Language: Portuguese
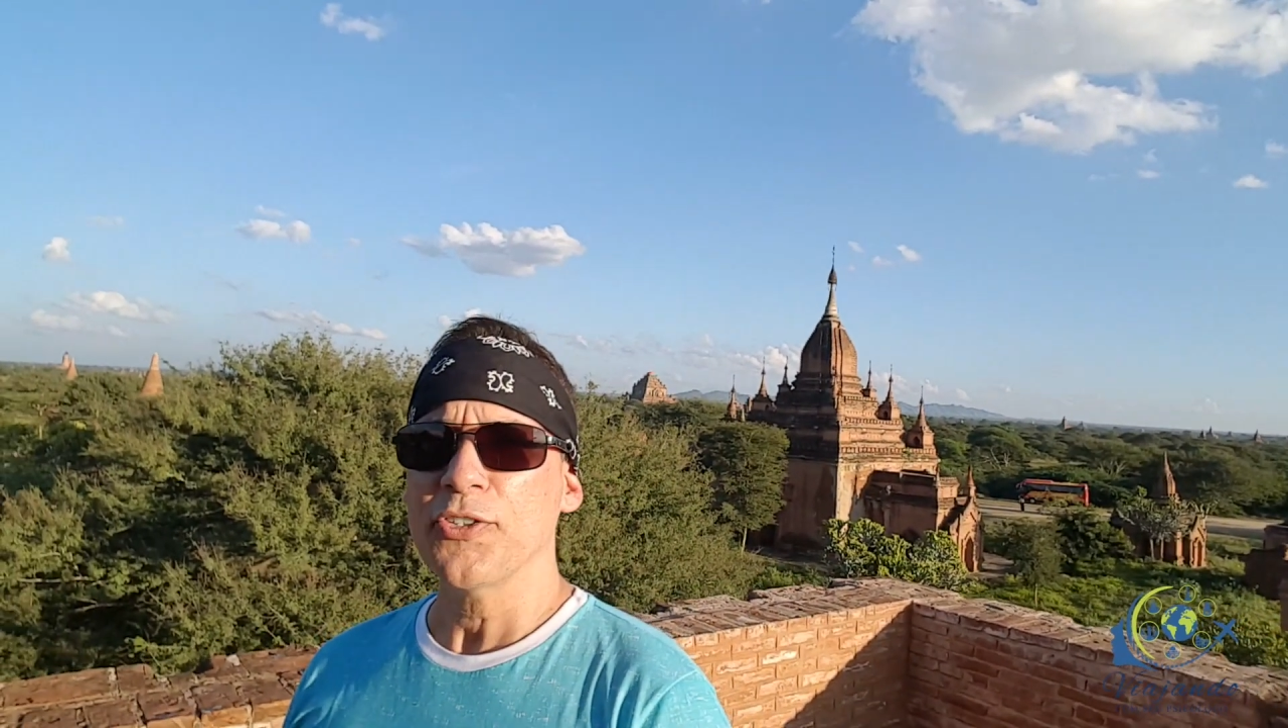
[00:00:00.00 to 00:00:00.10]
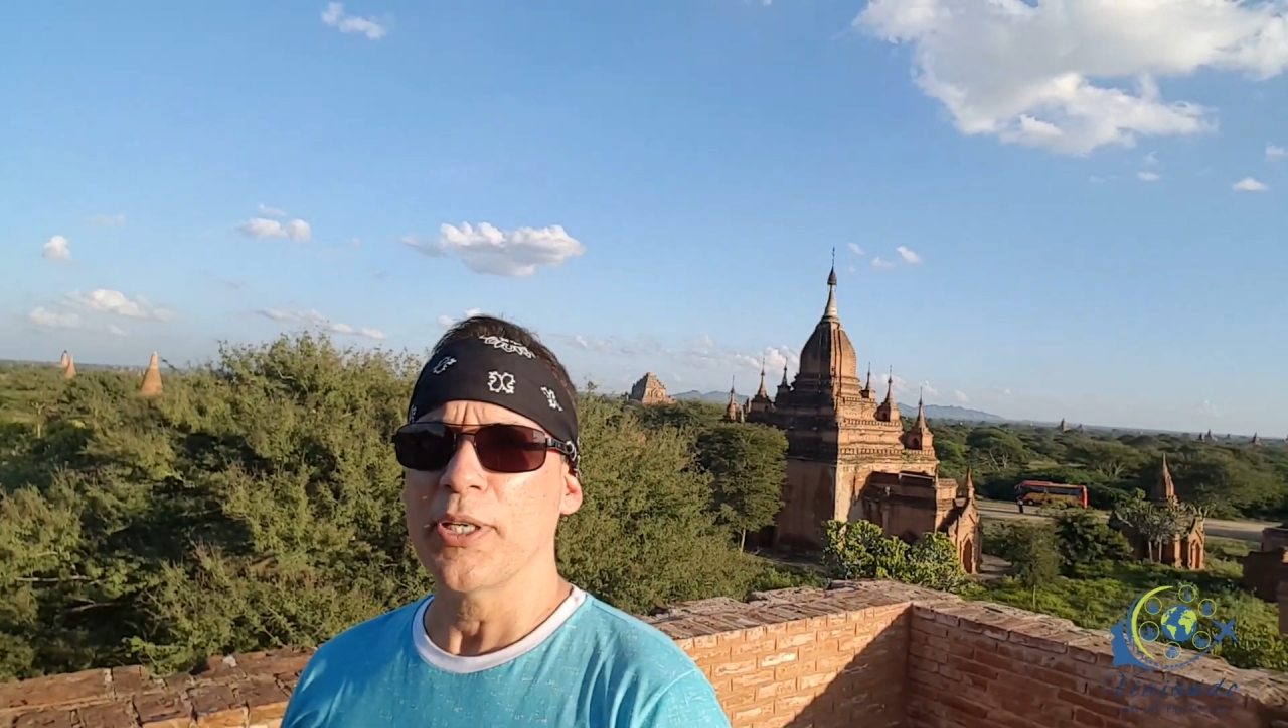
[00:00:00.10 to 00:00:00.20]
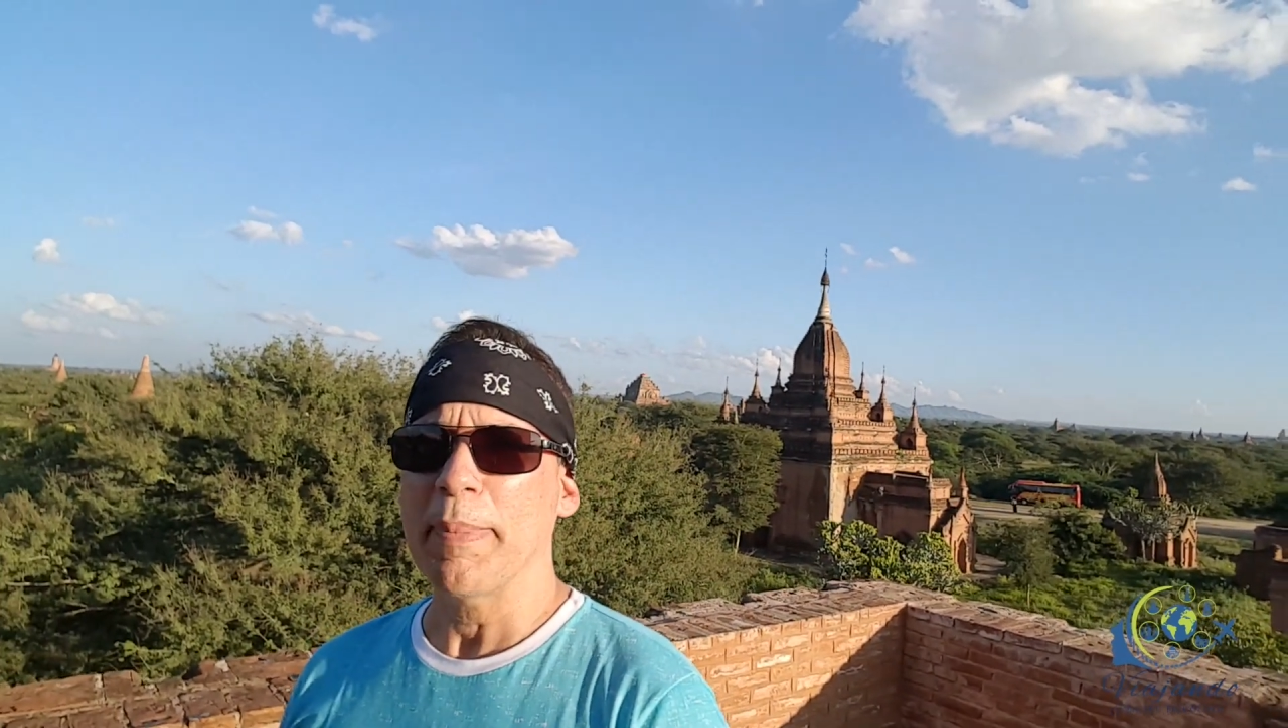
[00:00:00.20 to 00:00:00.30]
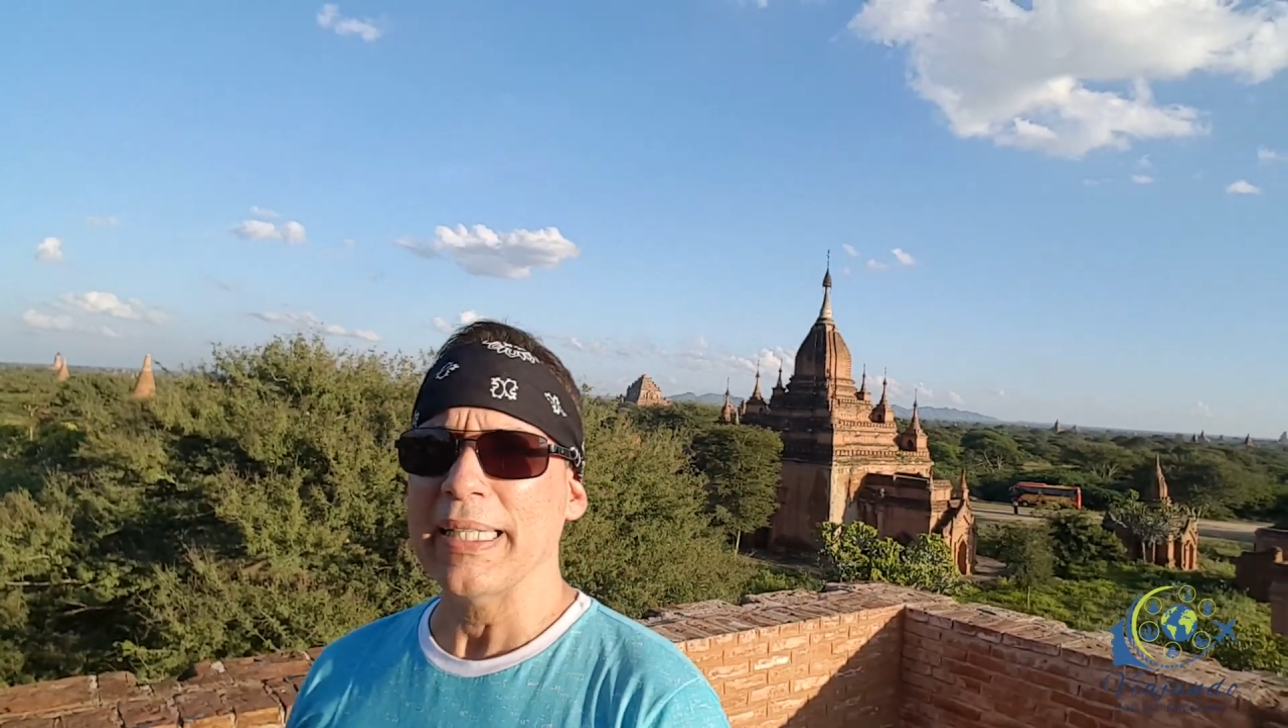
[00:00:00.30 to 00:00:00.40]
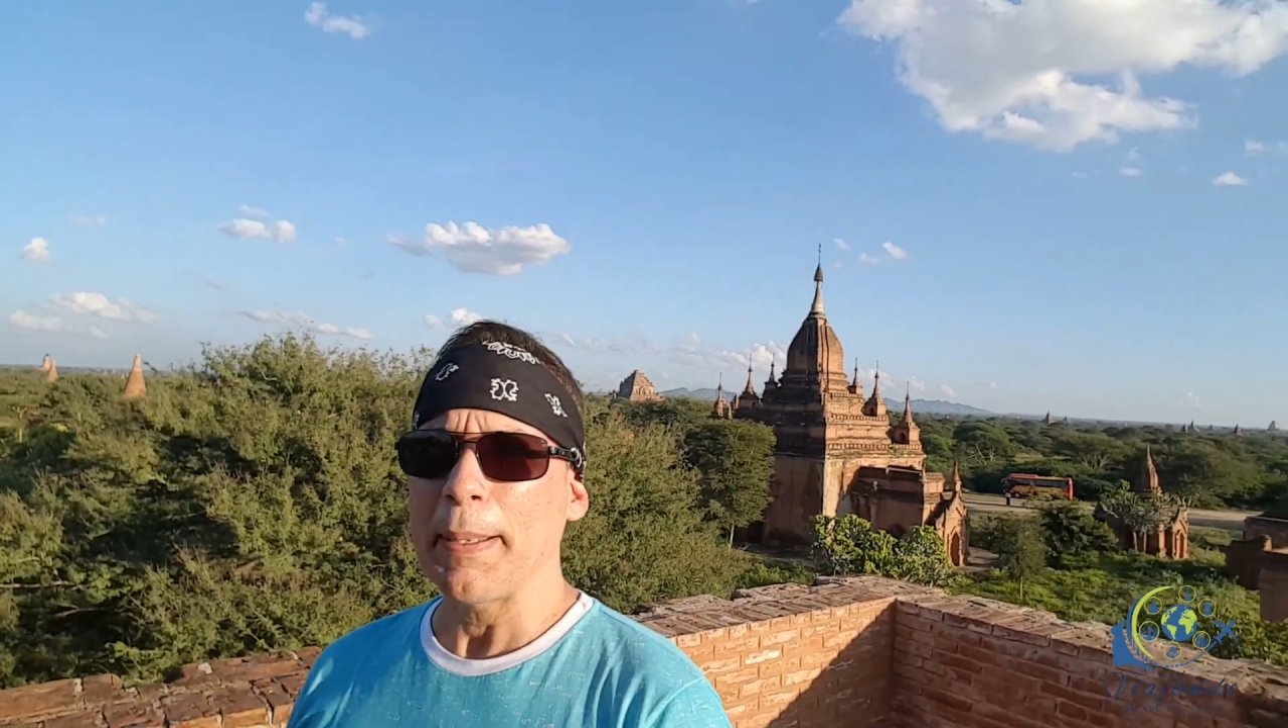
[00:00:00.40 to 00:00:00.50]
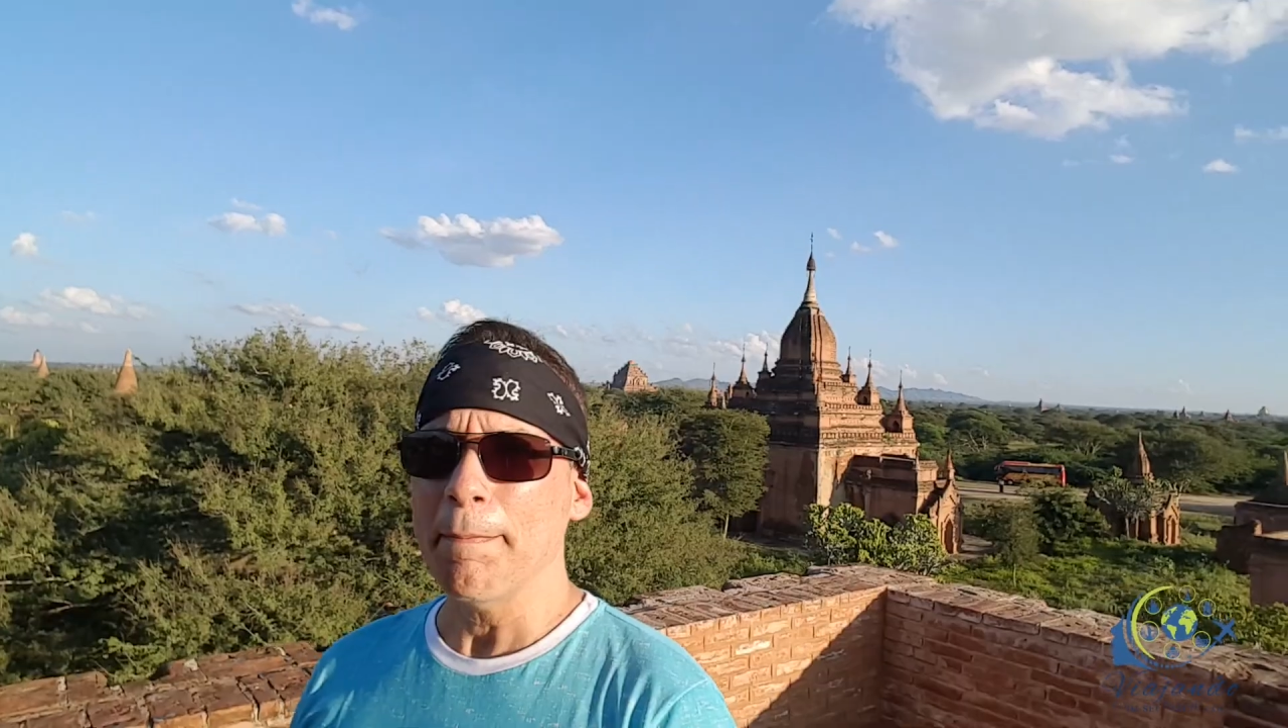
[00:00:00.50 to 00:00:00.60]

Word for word: chamada